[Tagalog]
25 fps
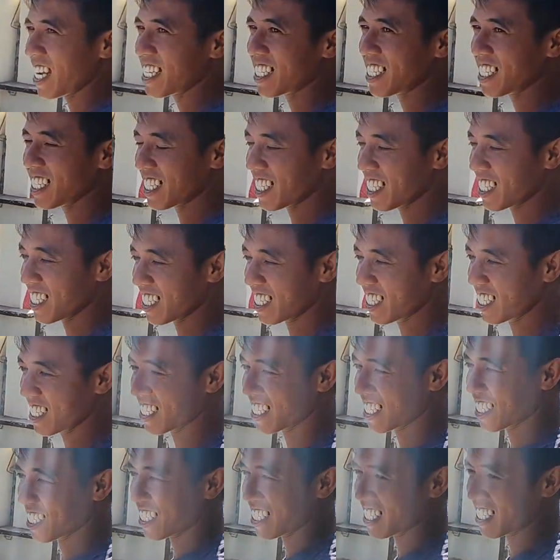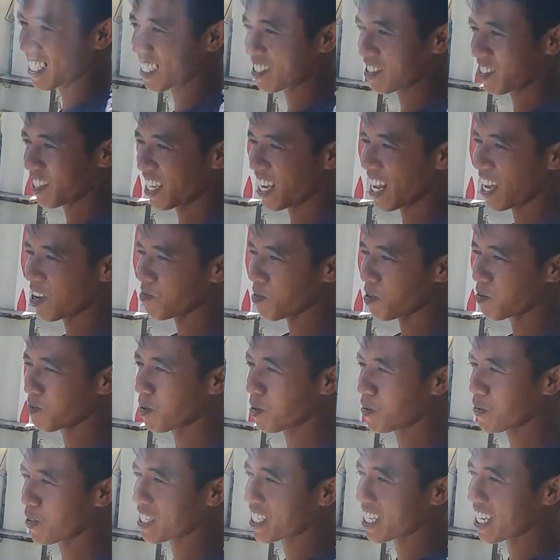Eh. Wala,
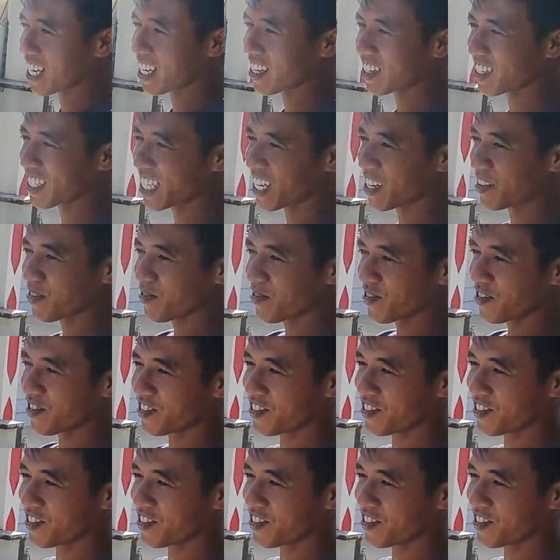pagkawisan eh, ganyan.